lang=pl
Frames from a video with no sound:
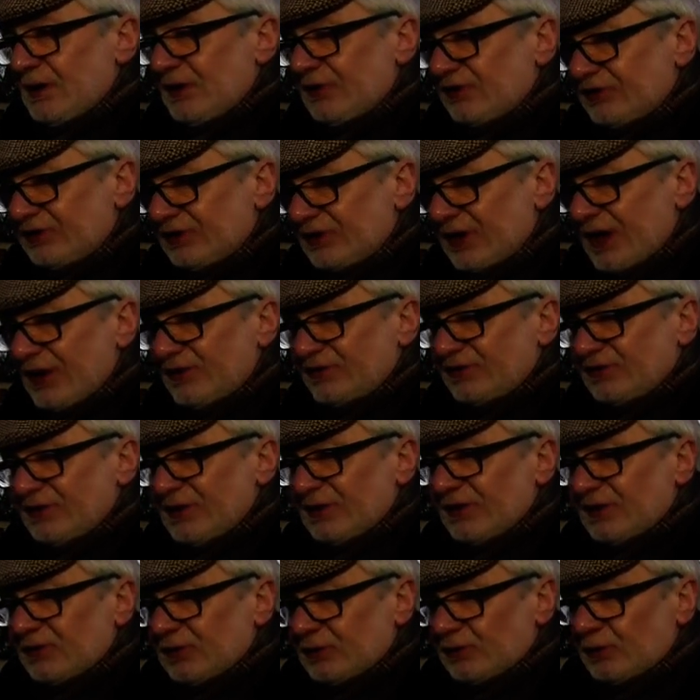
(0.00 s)
e, ścigać,
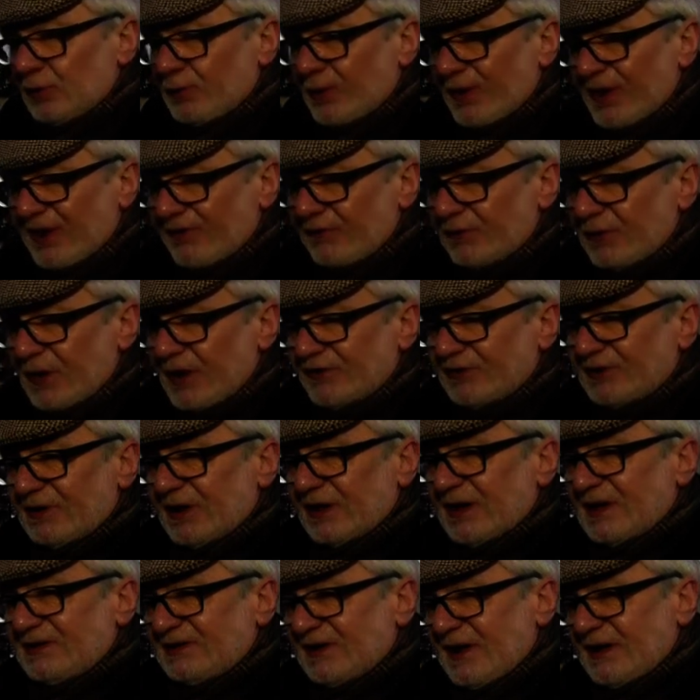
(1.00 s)
dlatego tu pojawiła się
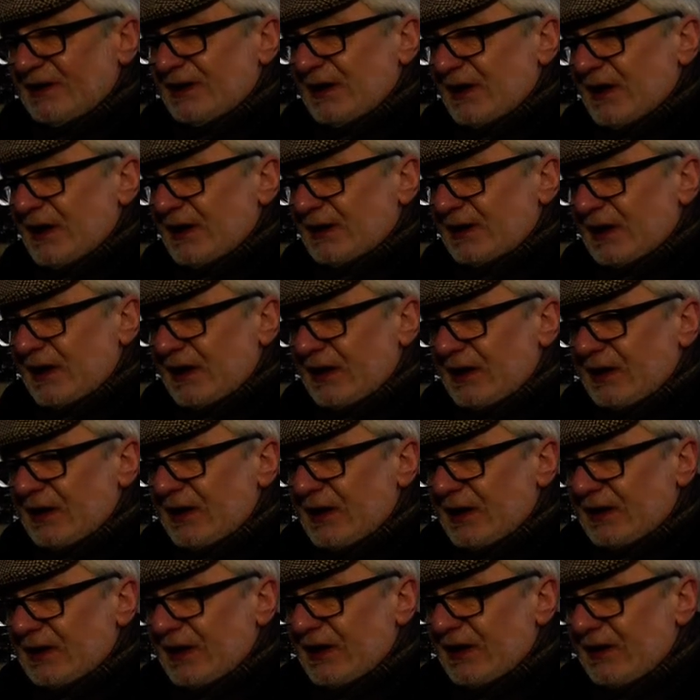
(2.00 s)
taka stajnia jak
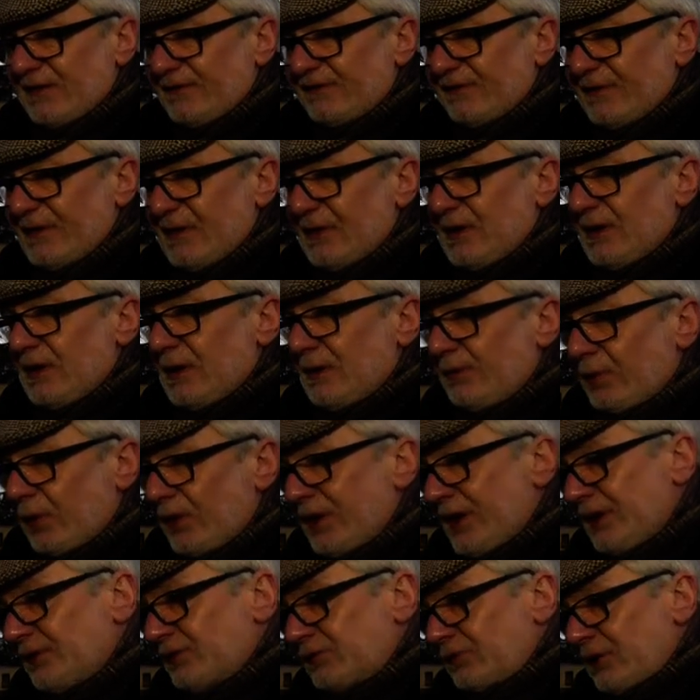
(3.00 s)
AKF
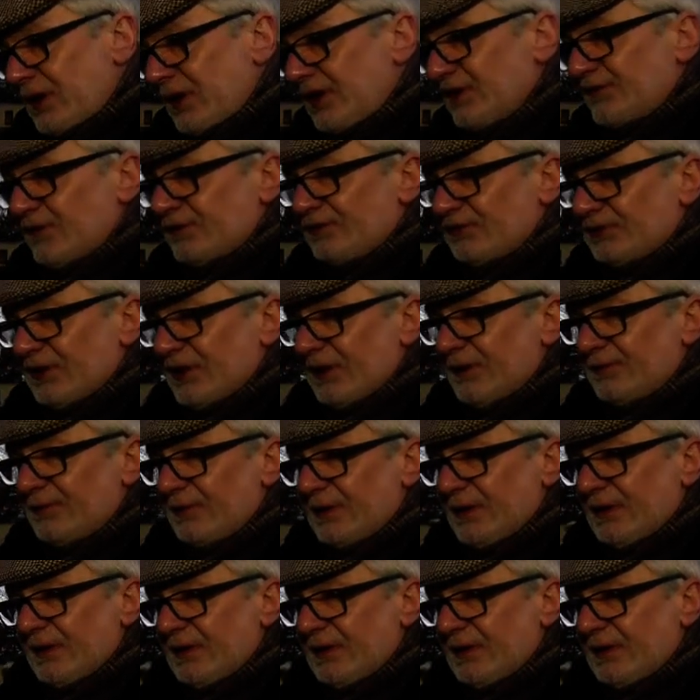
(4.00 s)
Poland, która jest właścicielem